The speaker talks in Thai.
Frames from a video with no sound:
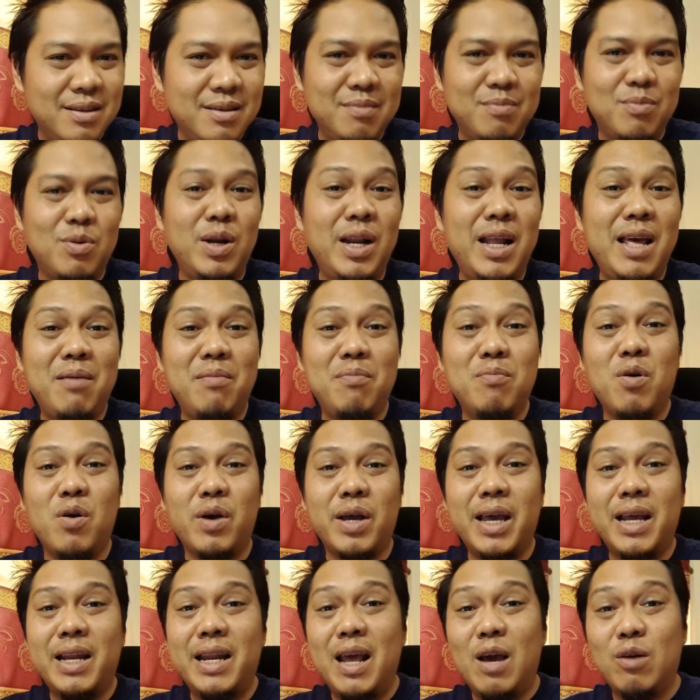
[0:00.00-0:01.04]
เพราะเลขมันบอก
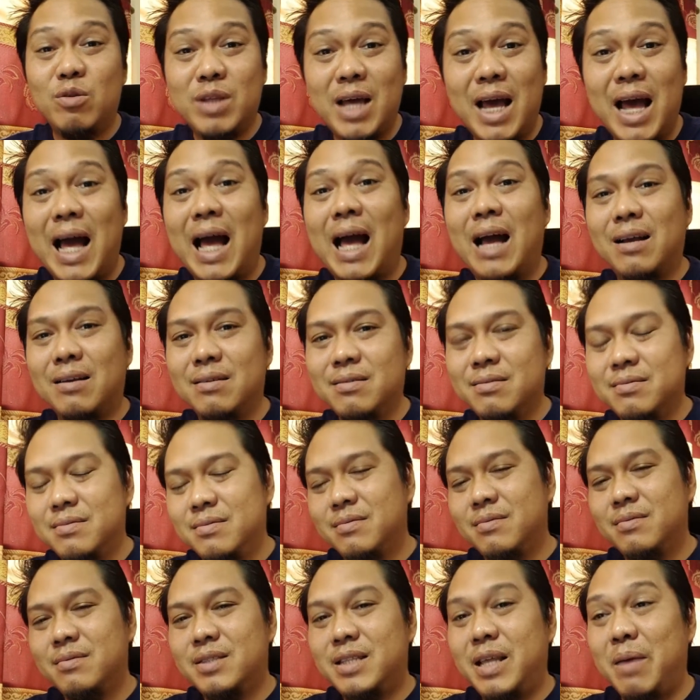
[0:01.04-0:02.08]
แค่แนวทาง
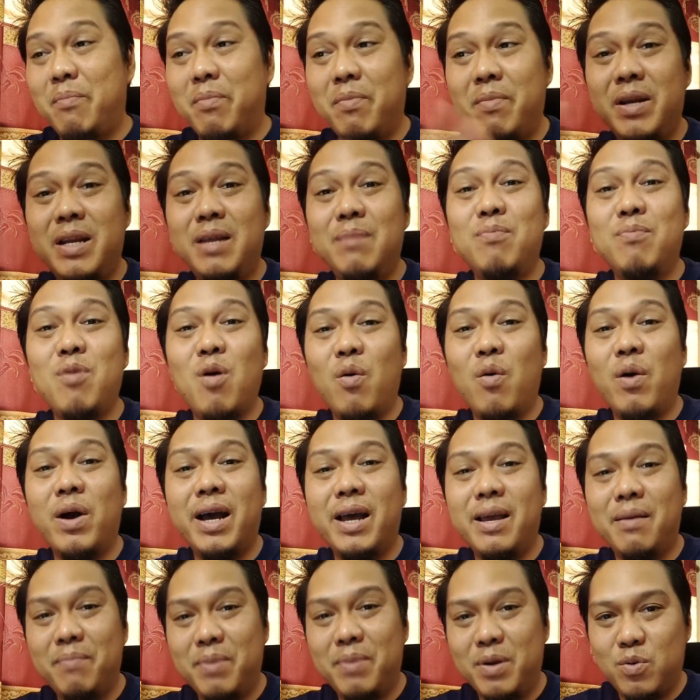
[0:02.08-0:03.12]
แต่มันไม่ได้บอกใคร
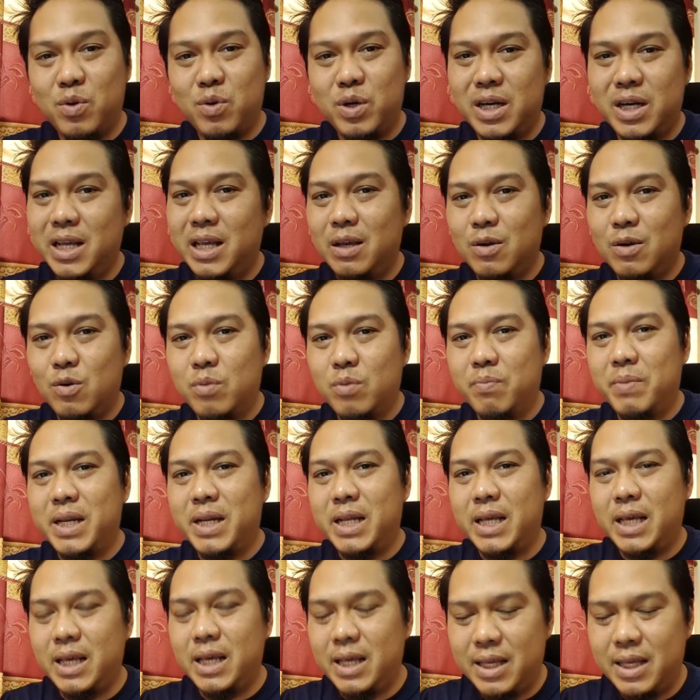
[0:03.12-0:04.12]
เป็นคนดีคนไม่ดี